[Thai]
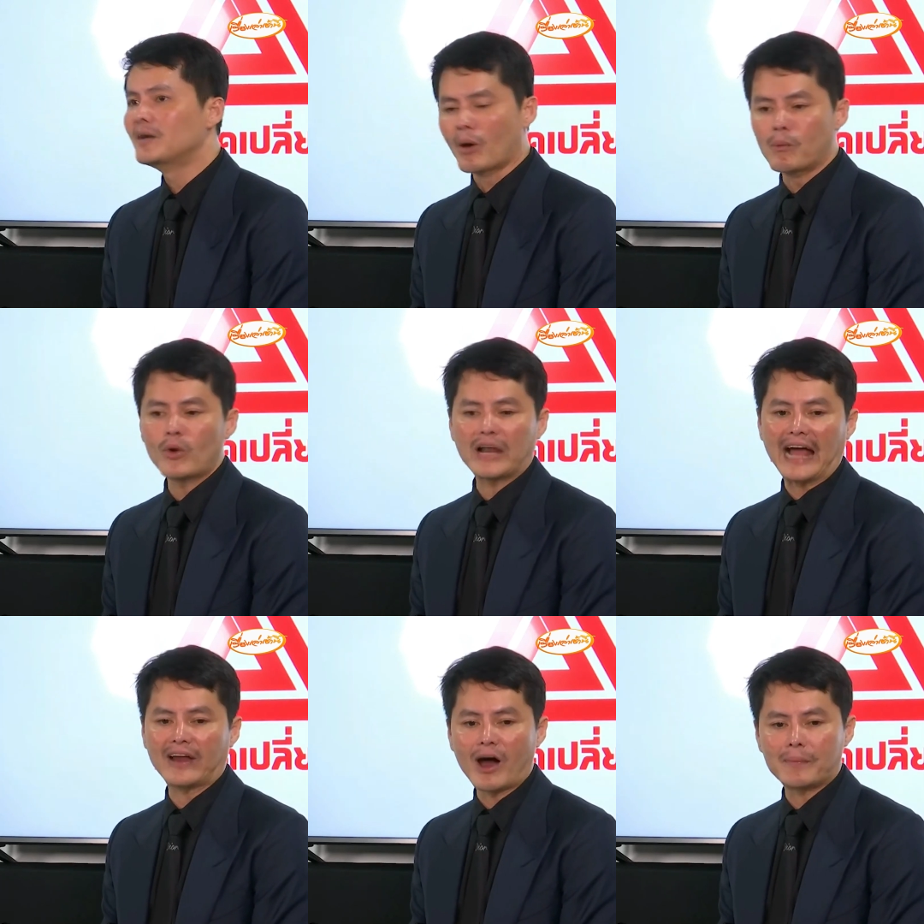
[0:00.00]
ผมพูดหลา
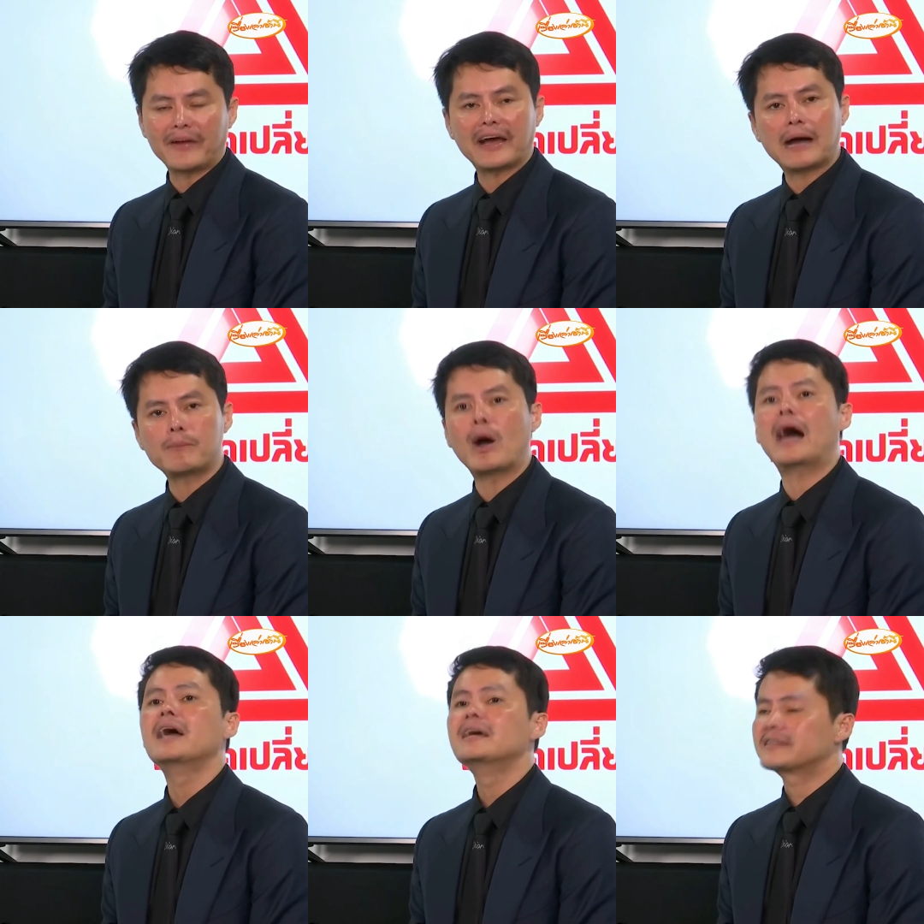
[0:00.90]
ยรอบแล้วนะครับว่า
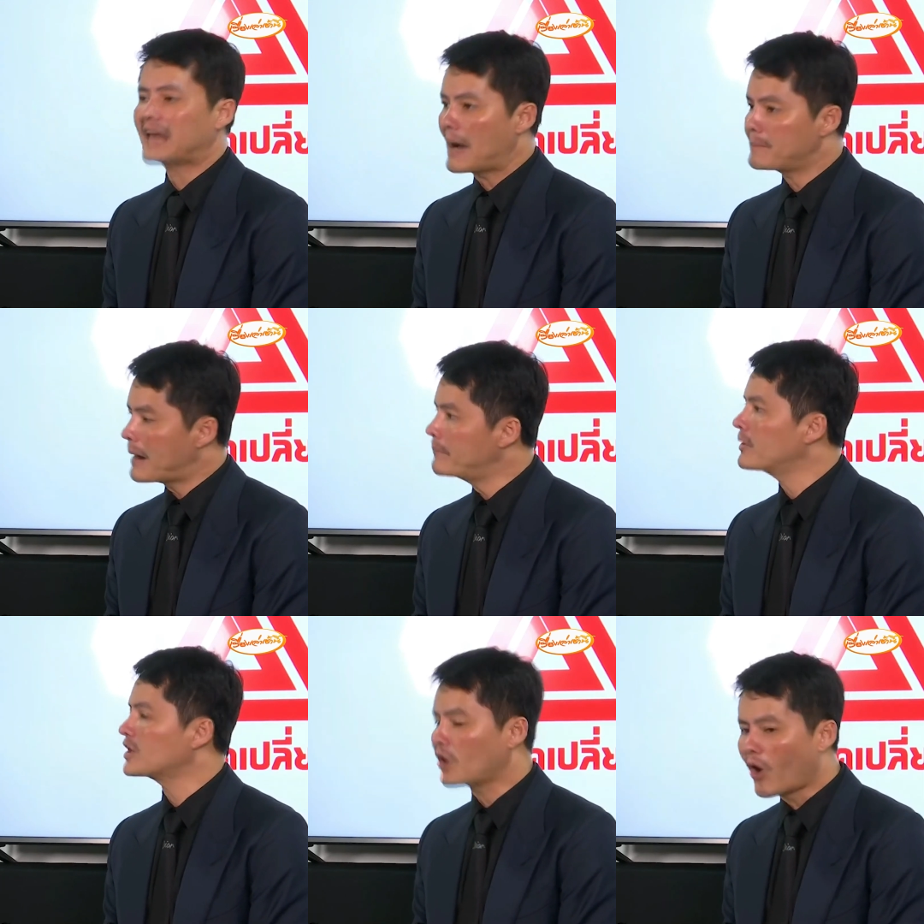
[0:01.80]
ตามปั๊มป
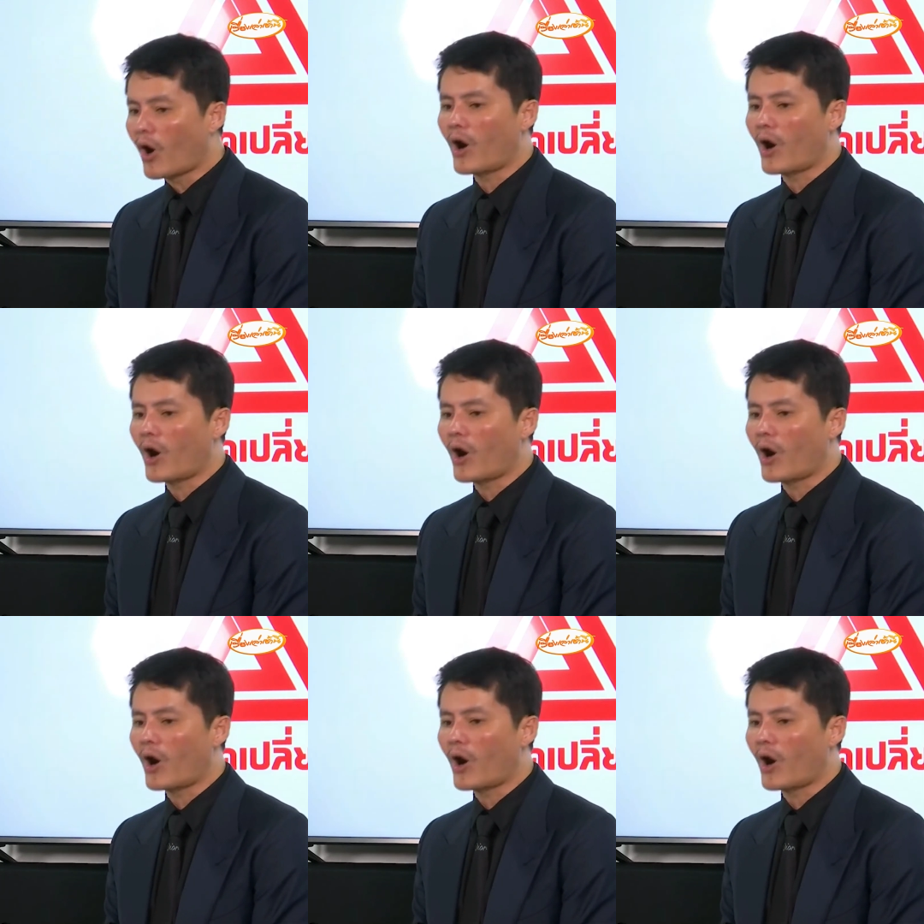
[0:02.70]
ตท.